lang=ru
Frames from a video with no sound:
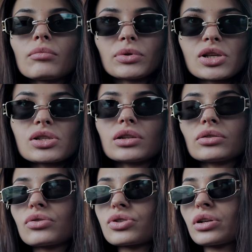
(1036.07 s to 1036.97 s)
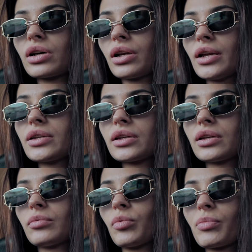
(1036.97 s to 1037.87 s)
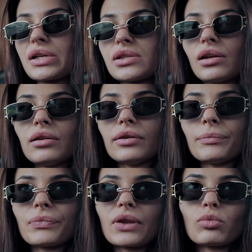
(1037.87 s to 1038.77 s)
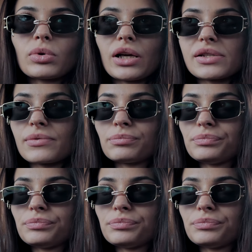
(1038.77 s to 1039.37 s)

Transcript: Подошли тоже охранники и попросили убрать.